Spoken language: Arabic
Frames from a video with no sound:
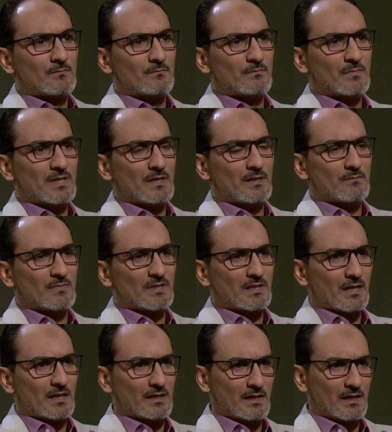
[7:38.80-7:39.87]
من
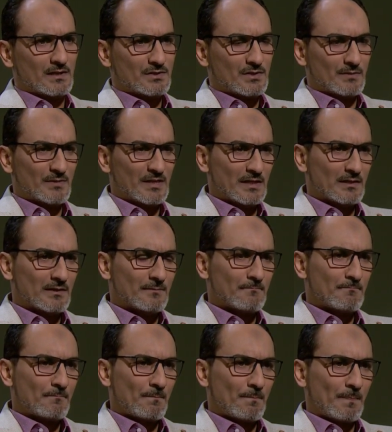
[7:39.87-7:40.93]
المدخلية الجامية
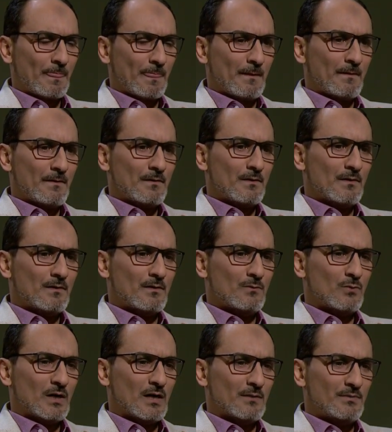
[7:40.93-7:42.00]

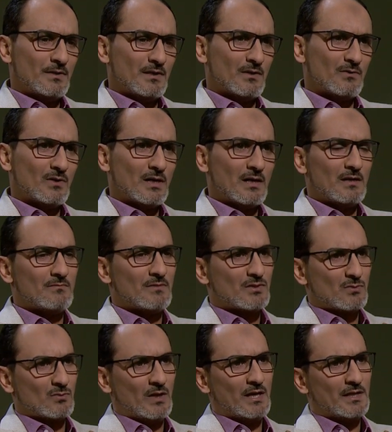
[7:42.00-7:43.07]
الوهابية
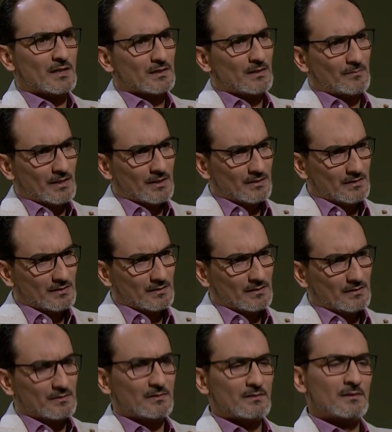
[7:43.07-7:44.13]
والمسؤول عنها طبعا
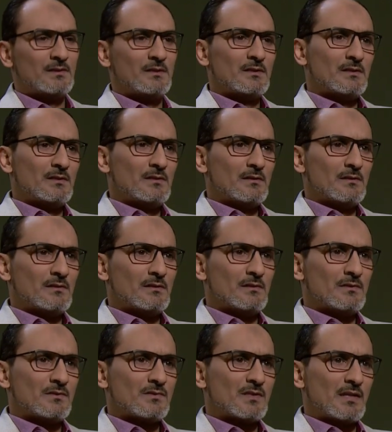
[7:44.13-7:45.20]
آه،
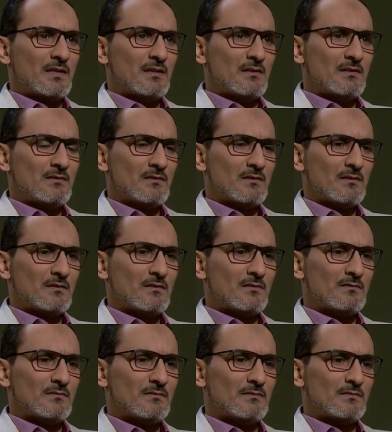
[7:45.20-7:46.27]
السيد
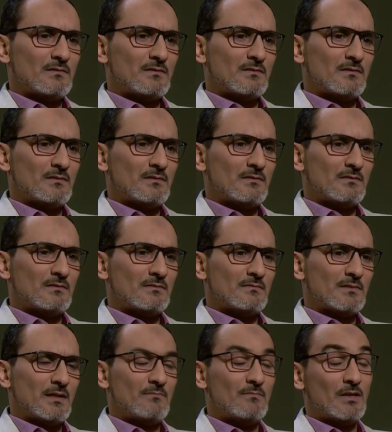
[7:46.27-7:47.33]
آه،
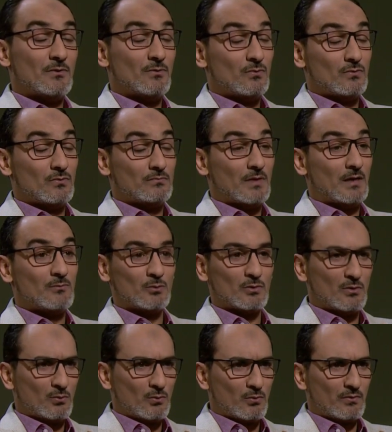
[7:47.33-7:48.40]
المدعو محمود
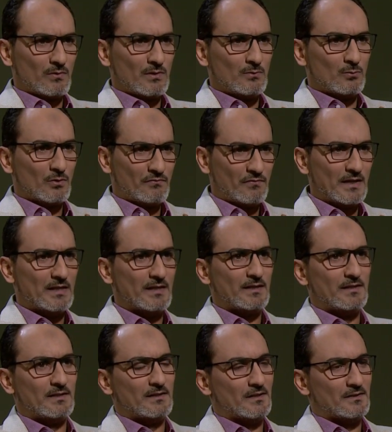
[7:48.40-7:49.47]
الورفلي
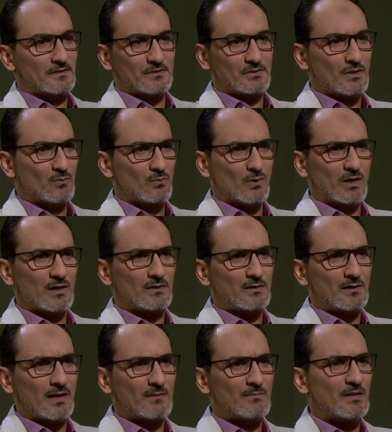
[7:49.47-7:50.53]
اللي يعني شوه
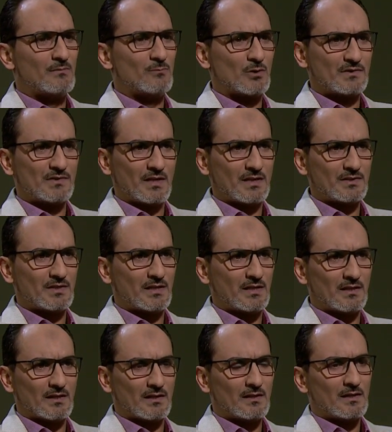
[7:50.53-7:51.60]
عمل المؤسسه
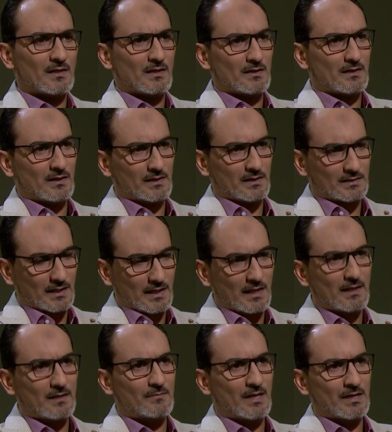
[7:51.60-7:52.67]
العسكريه م. انا
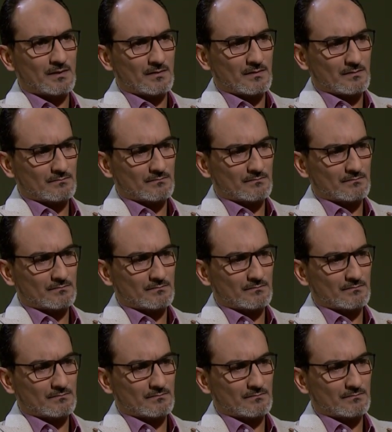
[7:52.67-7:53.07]
اتكلم عن